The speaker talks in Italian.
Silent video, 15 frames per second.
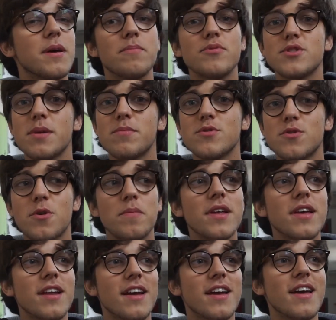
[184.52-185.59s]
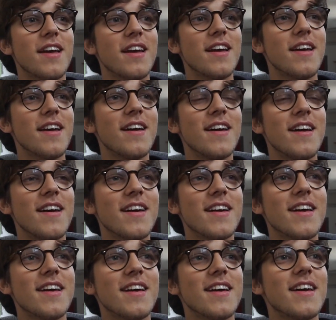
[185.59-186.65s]
che possiamo scoprire, che,
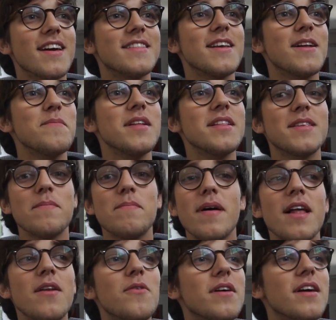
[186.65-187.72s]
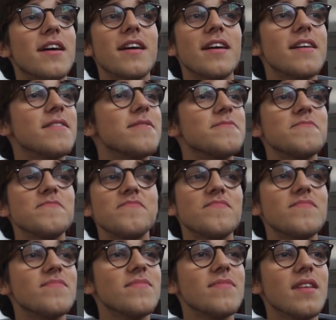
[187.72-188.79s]
è talmente bello che mm,
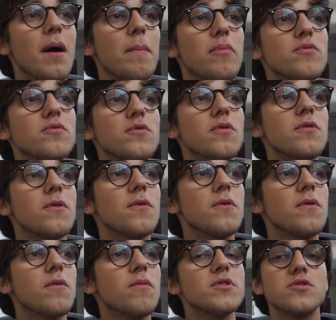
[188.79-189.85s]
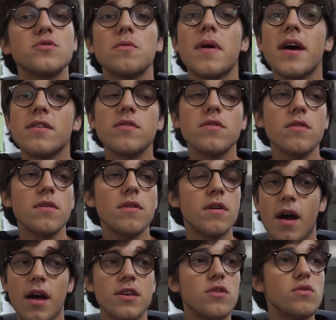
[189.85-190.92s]
appunto questo metodo
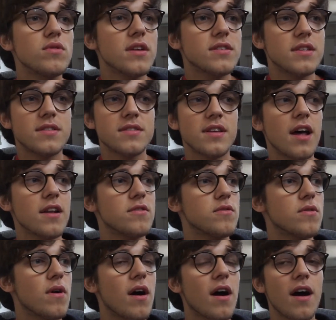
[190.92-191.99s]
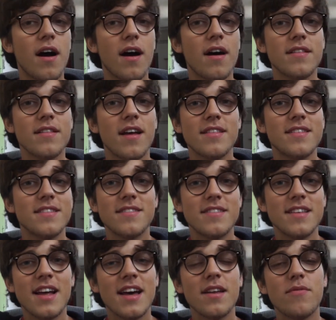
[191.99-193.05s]
aiuta senz'altro a, a
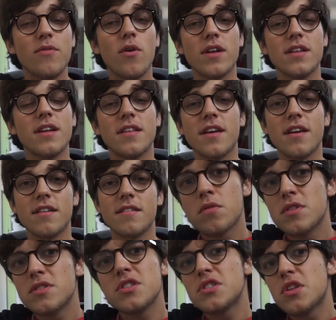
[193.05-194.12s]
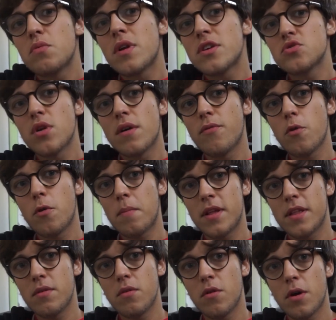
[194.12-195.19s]
tirare fuori da te. Non esiste una sola forma
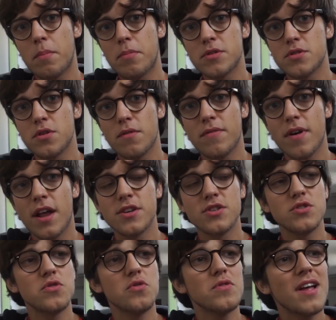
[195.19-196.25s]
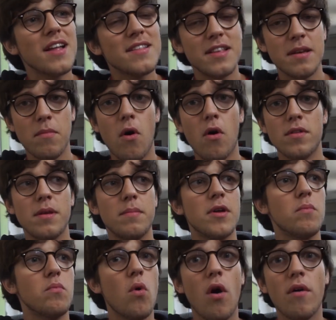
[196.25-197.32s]
di quello che possiamo fare, ci sono tanti modi
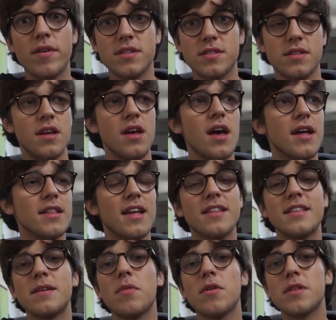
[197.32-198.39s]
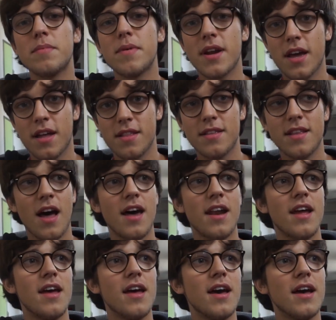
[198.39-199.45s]
per muoversi, tanti modi per cantare,